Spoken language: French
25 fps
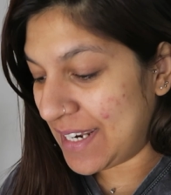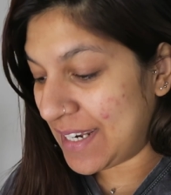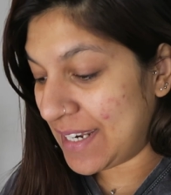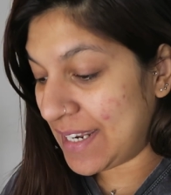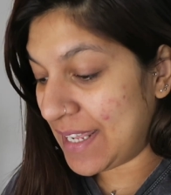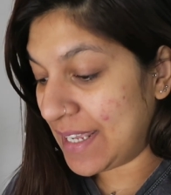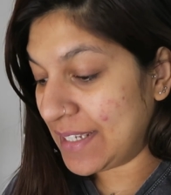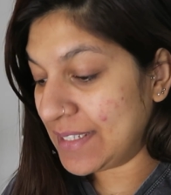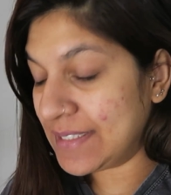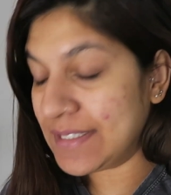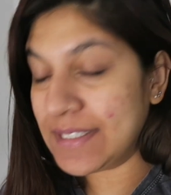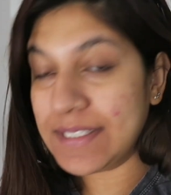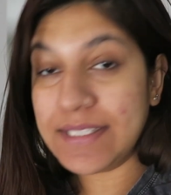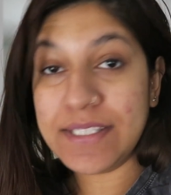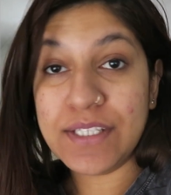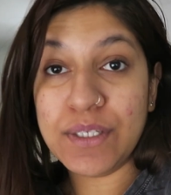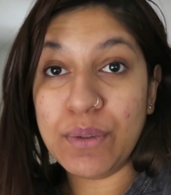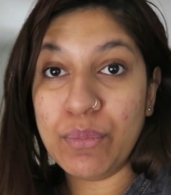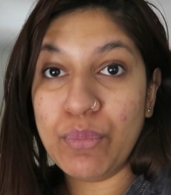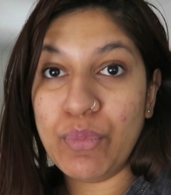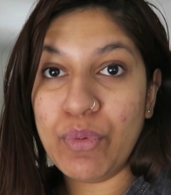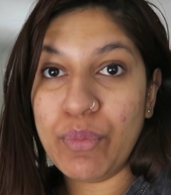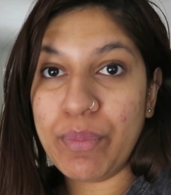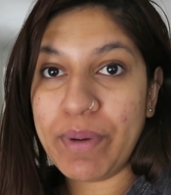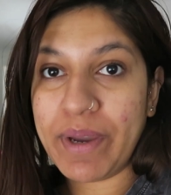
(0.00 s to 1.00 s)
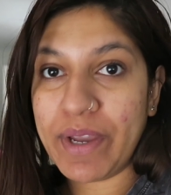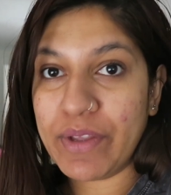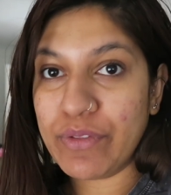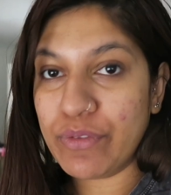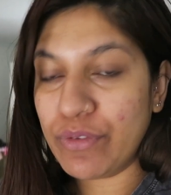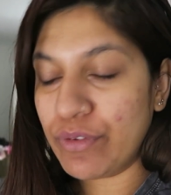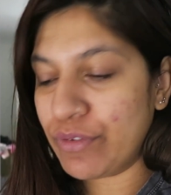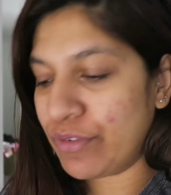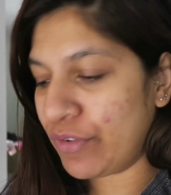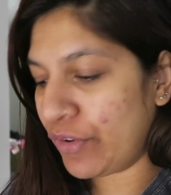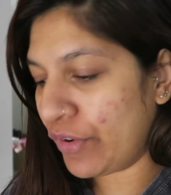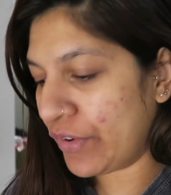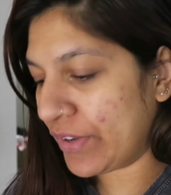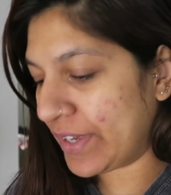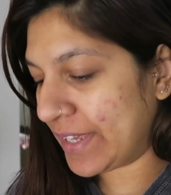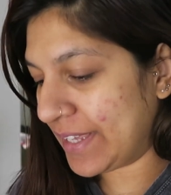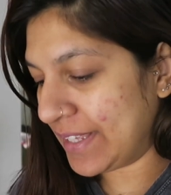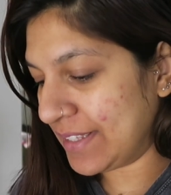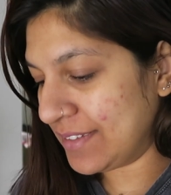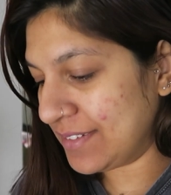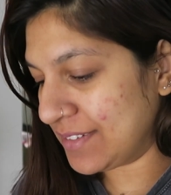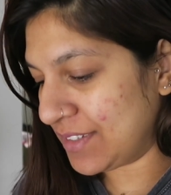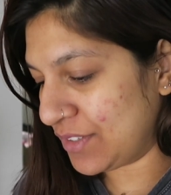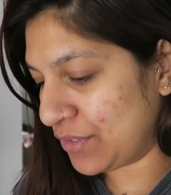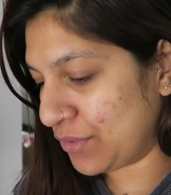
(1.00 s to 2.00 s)
Là, il est à peu près
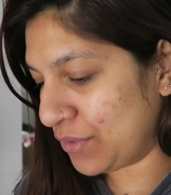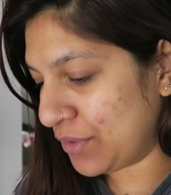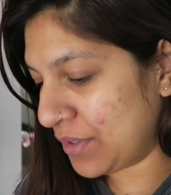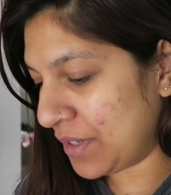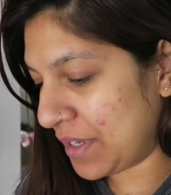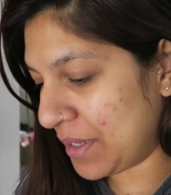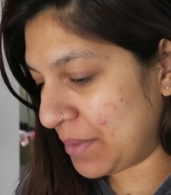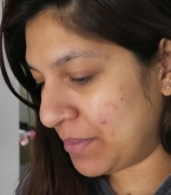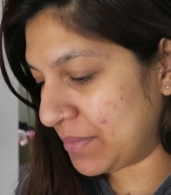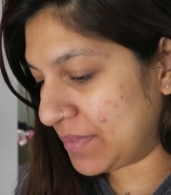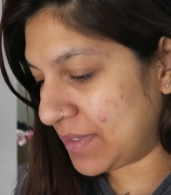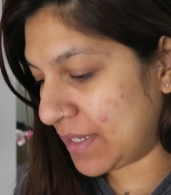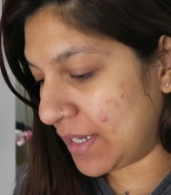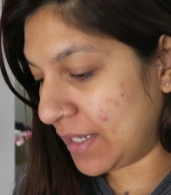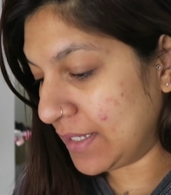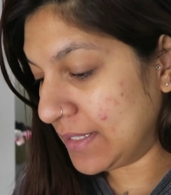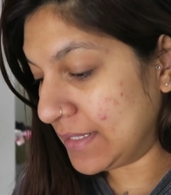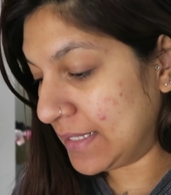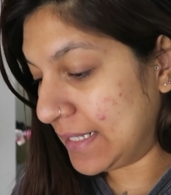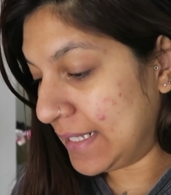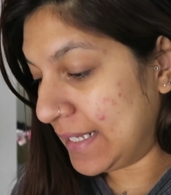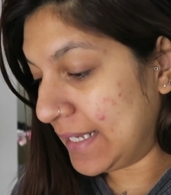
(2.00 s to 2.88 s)
9h15, un truc comme ça.